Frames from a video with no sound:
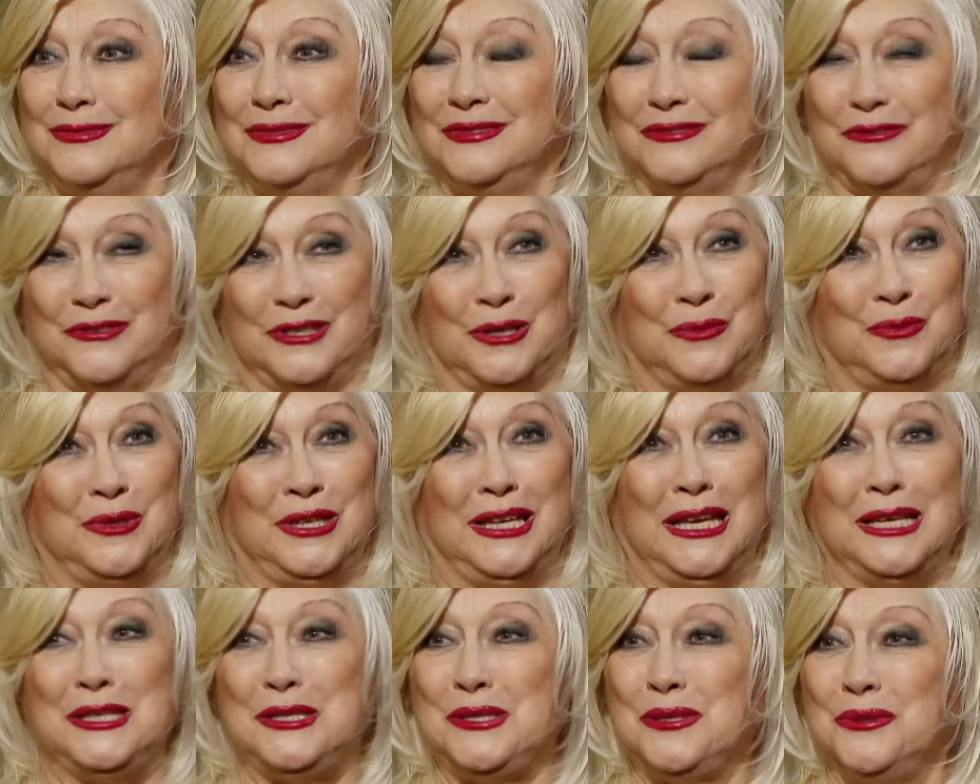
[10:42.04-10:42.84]
в
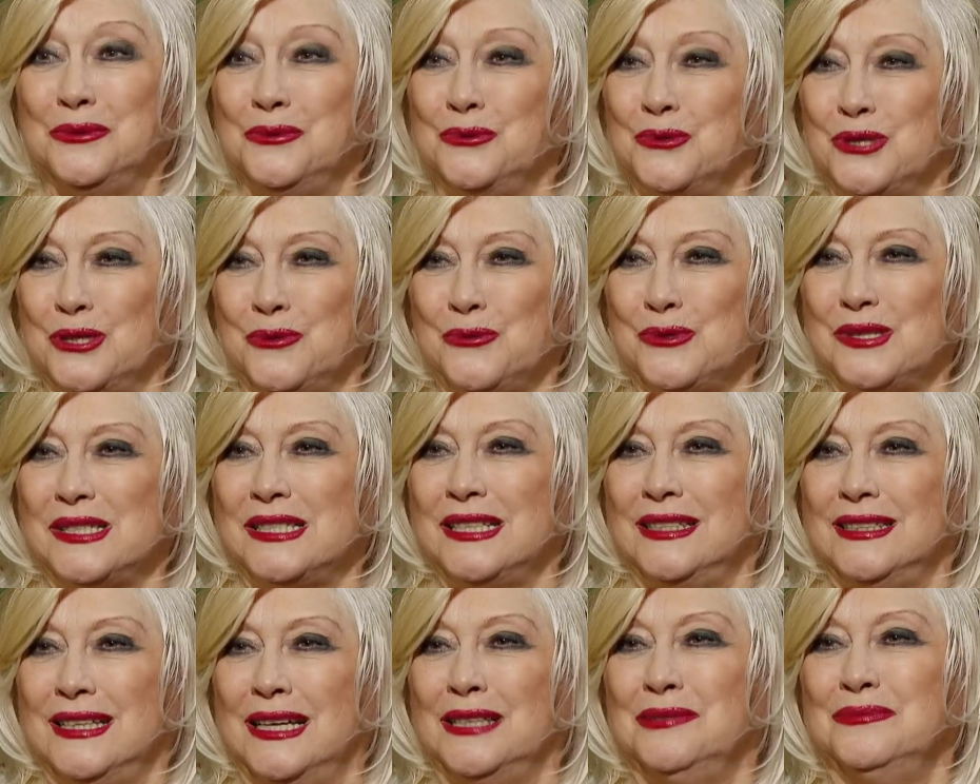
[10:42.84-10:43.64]
кабинете, уже у
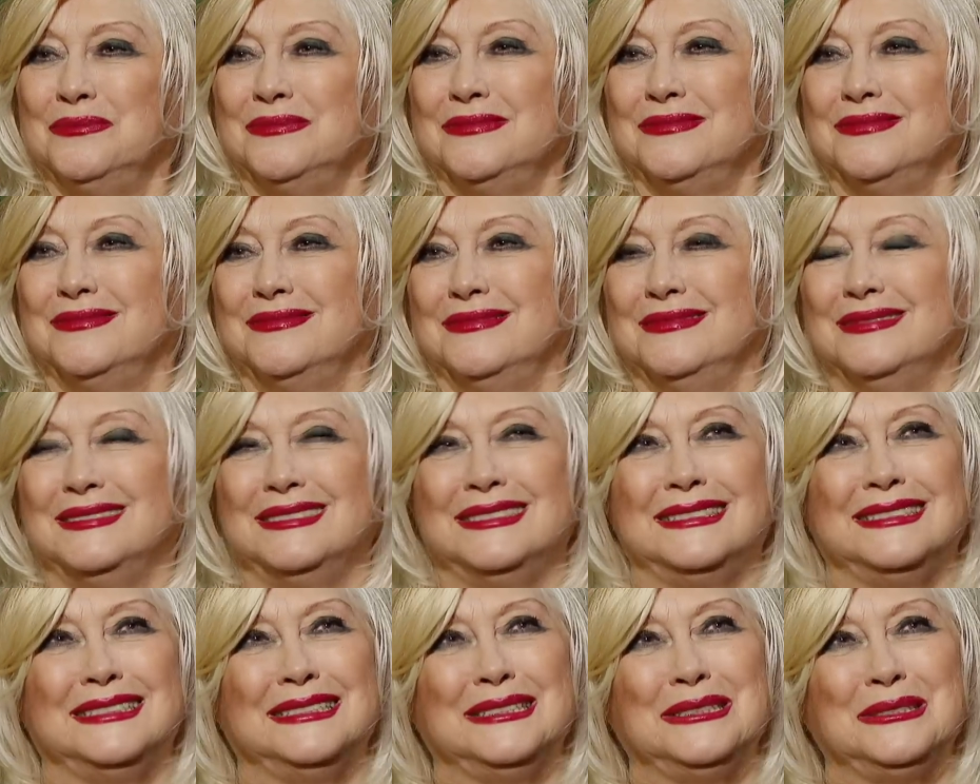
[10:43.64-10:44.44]
стола,
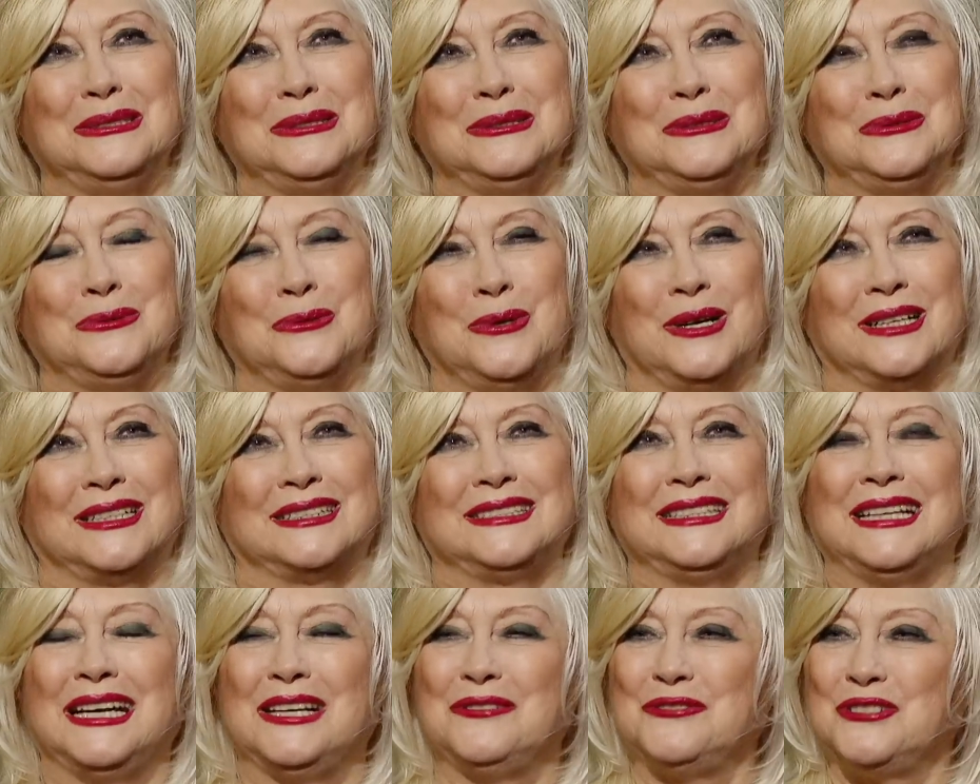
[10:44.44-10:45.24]
у
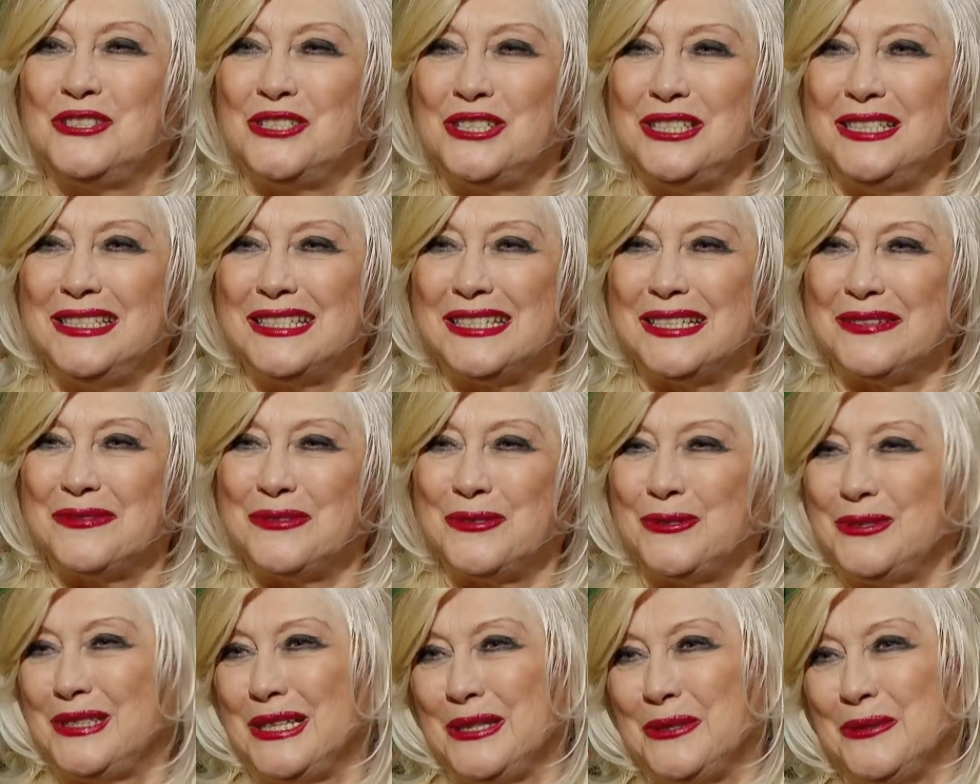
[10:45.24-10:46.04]
окна, в джинсах,
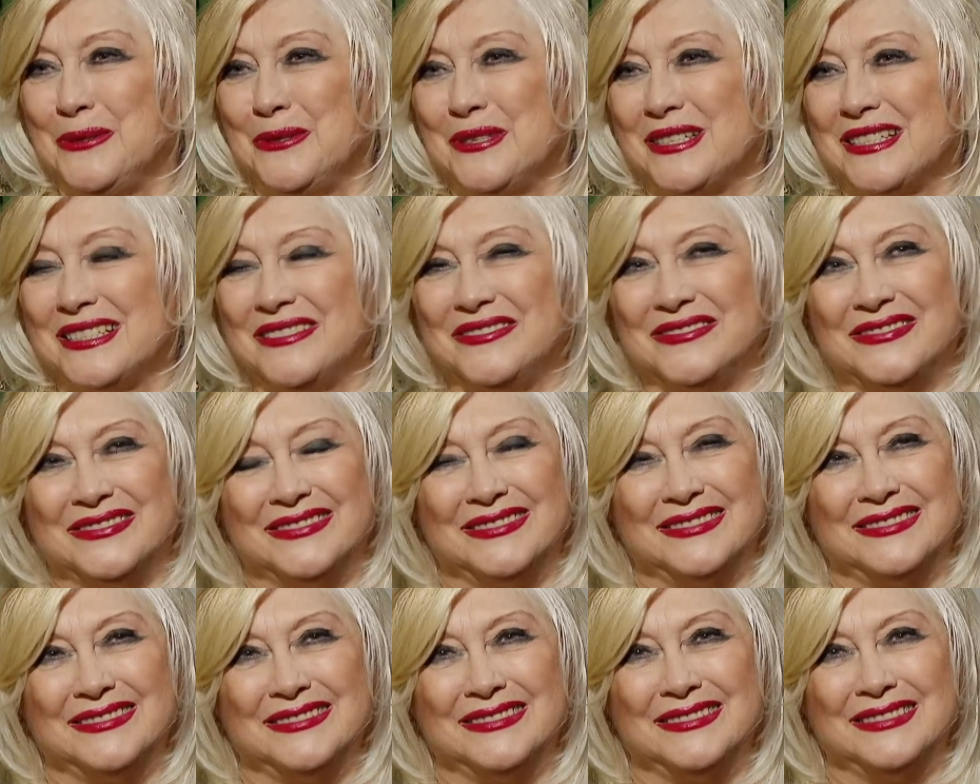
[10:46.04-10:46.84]
все такое же.
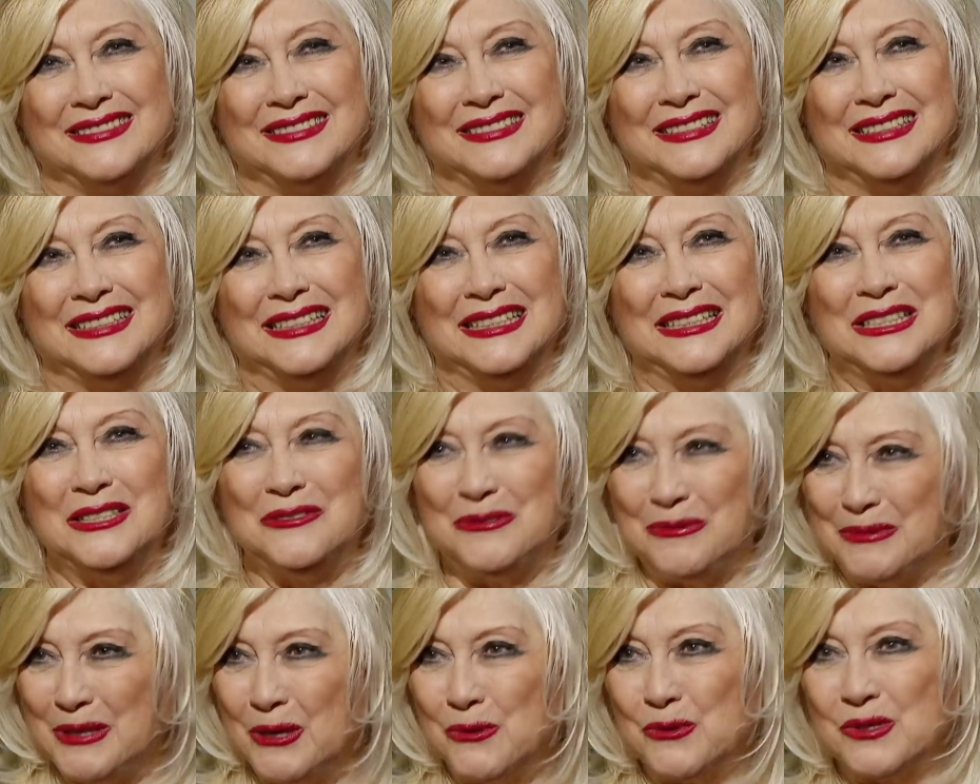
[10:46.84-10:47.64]

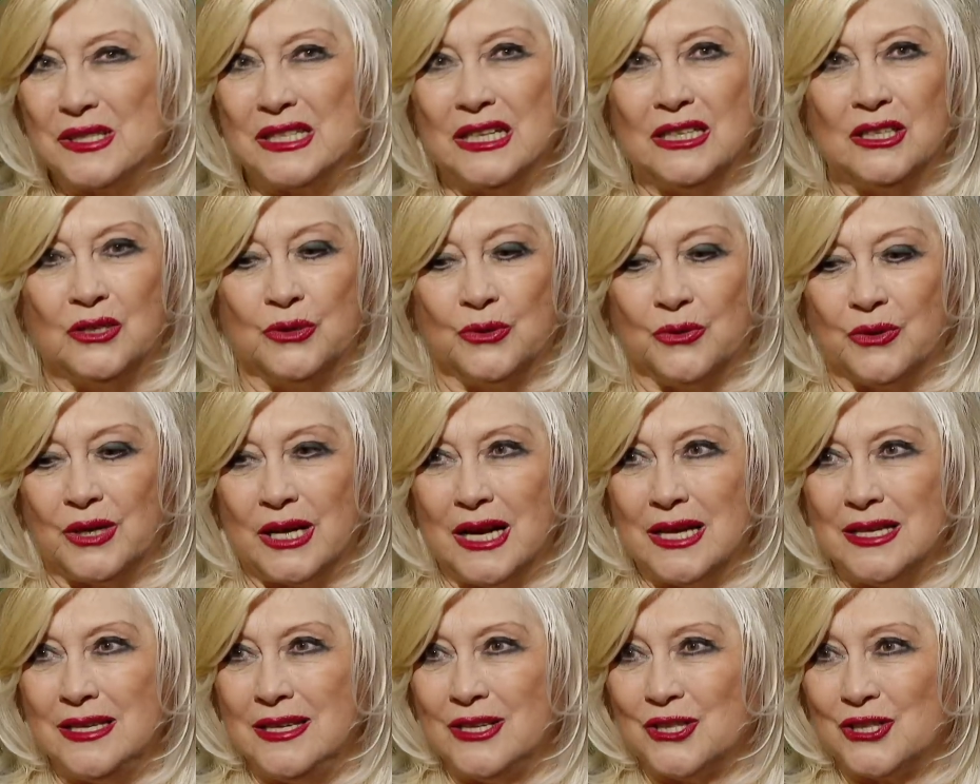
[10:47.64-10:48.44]
Вы меня узнали? Говорю,
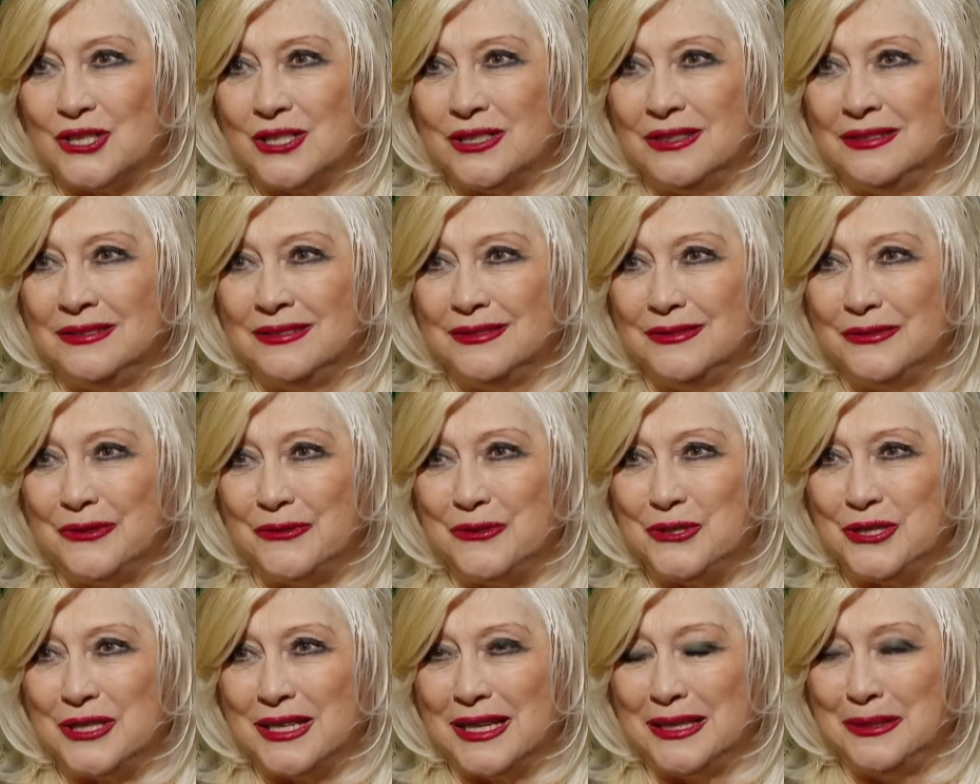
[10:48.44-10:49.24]
конечно. Вы
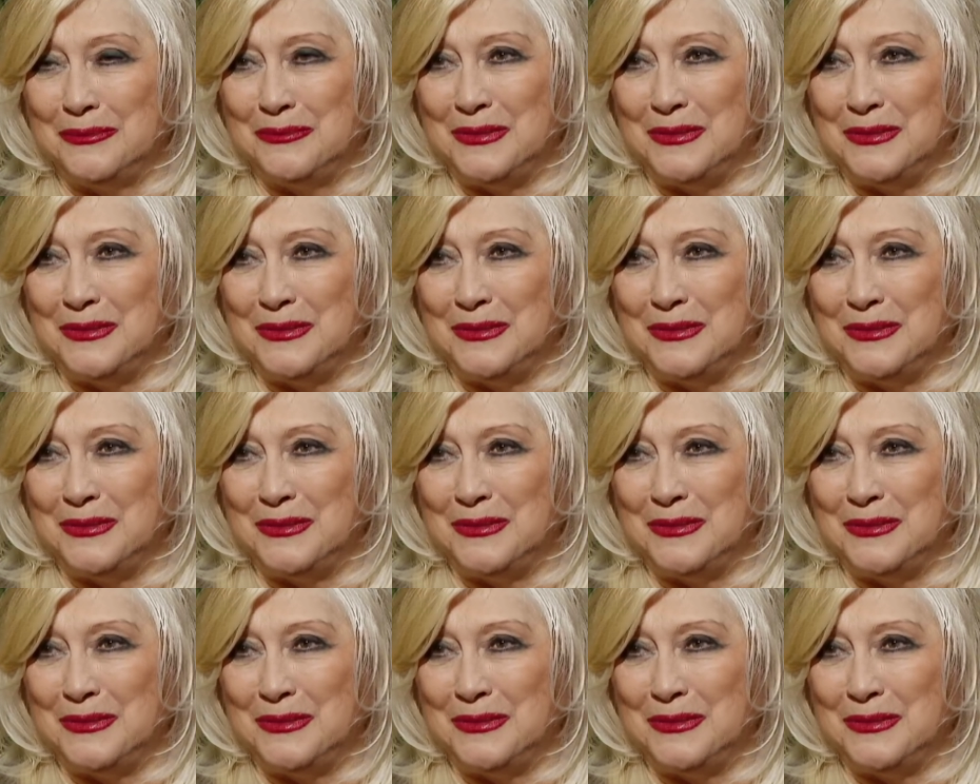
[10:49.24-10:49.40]
вчера на